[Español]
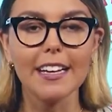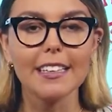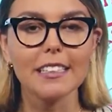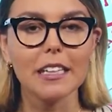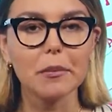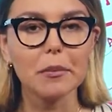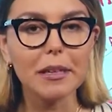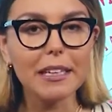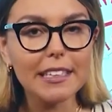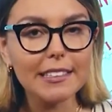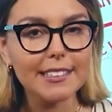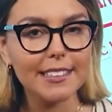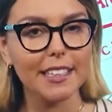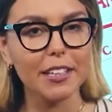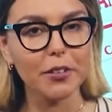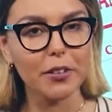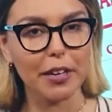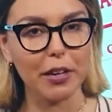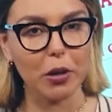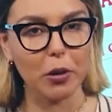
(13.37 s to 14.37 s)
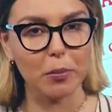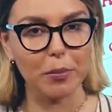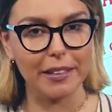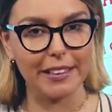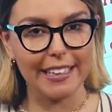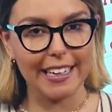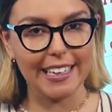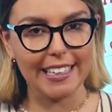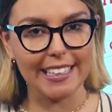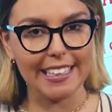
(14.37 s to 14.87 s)
También les quiero
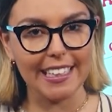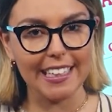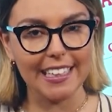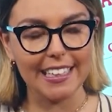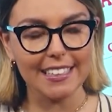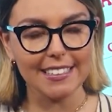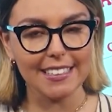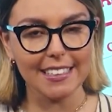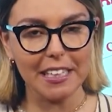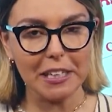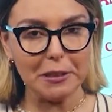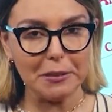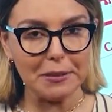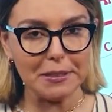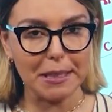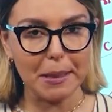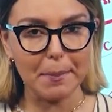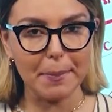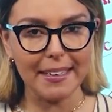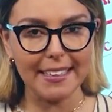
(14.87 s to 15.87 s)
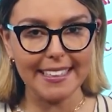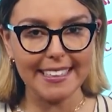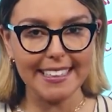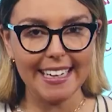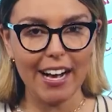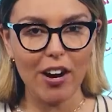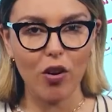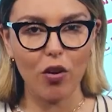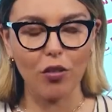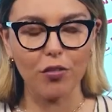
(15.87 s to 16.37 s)
recomendar que ingresen a nuestra
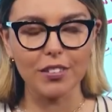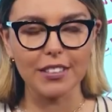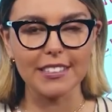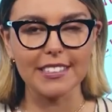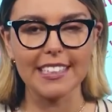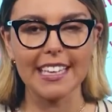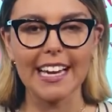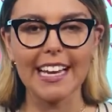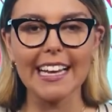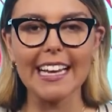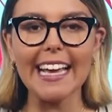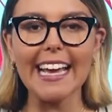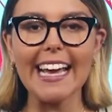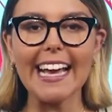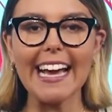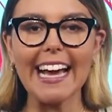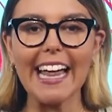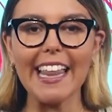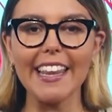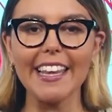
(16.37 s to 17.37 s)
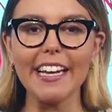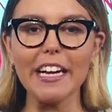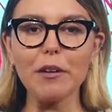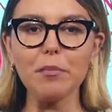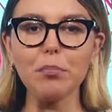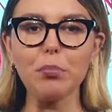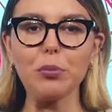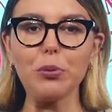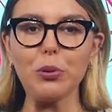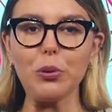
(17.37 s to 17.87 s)
página oficial en
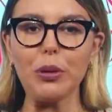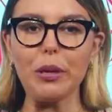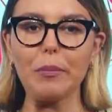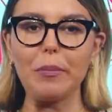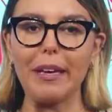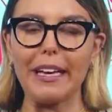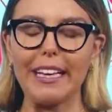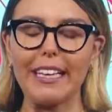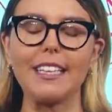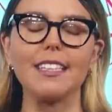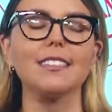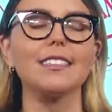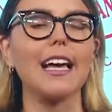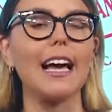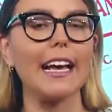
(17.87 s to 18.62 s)
cadena.mx.